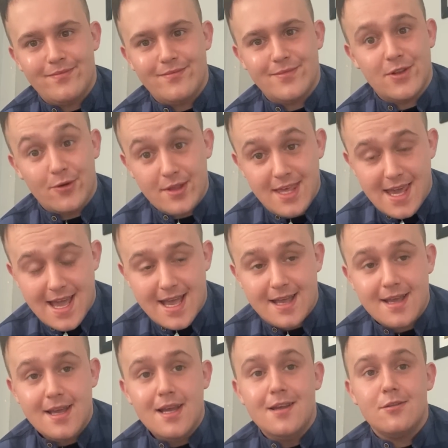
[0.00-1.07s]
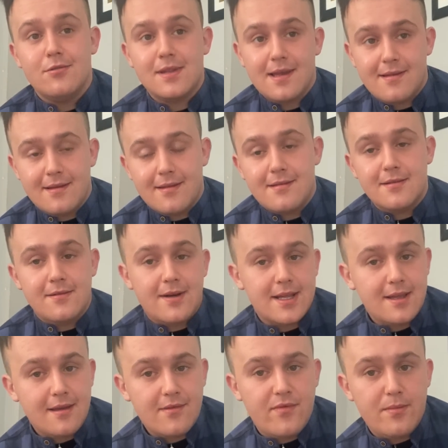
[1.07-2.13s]
No nie. Tutaj
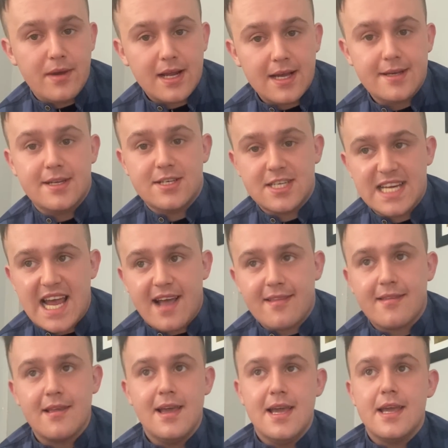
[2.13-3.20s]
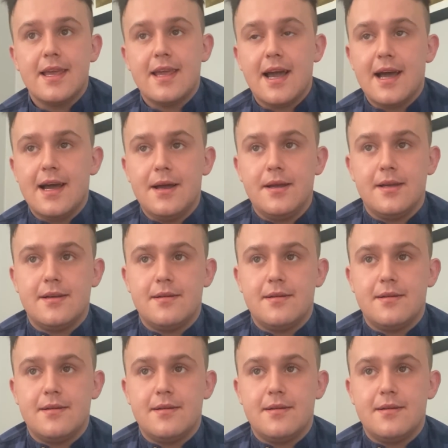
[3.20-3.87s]
zdecydowanie jest wymagany czas. Ja